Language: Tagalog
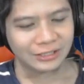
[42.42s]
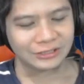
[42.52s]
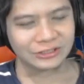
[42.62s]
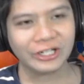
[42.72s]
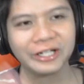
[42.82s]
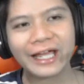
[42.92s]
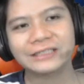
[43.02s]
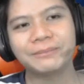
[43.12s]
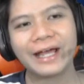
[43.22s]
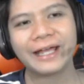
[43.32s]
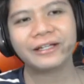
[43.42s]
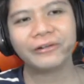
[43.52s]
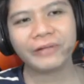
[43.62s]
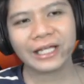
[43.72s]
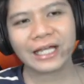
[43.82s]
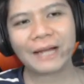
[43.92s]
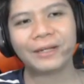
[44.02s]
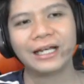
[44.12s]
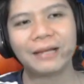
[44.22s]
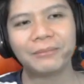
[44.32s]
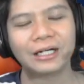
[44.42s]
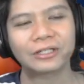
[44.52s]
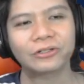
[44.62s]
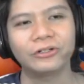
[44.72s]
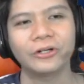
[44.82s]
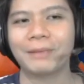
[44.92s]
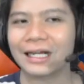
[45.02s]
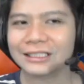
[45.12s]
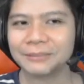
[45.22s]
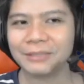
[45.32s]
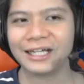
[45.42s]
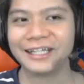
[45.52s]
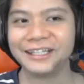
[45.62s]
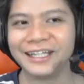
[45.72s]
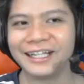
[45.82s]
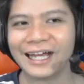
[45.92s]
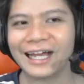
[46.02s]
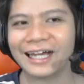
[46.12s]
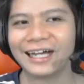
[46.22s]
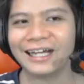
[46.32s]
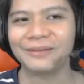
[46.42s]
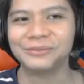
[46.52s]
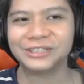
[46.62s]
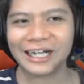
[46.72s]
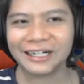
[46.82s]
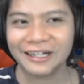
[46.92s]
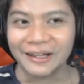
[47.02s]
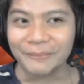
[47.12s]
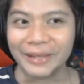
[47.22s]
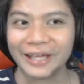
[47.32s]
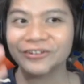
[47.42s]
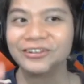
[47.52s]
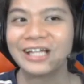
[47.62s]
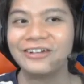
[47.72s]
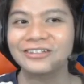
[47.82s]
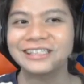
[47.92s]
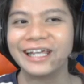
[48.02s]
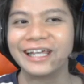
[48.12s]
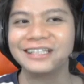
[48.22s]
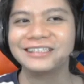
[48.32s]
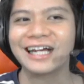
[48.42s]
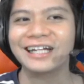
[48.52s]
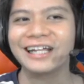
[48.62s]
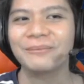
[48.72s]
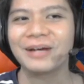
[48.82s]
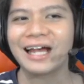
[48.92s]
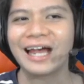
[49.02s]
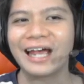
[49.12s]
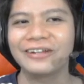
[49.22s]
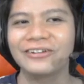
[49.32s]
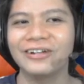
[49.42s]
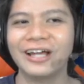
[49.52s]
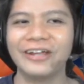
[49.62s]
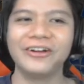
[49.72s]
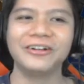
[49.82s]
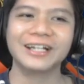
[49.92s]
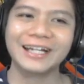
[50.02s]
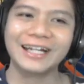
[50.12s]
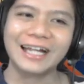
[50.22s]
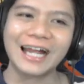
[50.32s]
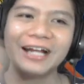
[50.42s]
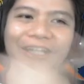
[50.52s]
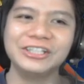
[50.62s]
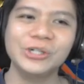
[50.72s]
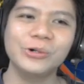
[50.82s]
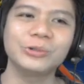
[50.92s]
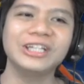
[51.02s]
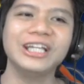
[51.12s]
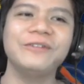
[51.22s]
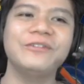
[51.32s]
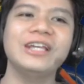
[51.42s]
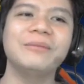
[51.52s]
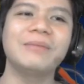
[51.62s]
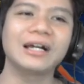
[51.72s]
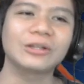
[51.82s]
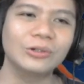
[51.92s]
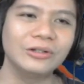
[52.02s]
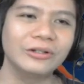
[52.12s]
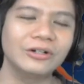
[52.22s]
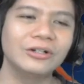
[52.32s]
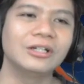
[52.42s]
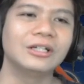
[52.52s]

So yun guys, by the way nga pala mga tol no, para sa mga hindi nakakaalam dyan, meron tayong second channel mga idol. Ayun, Kani Joe TV mga tol no.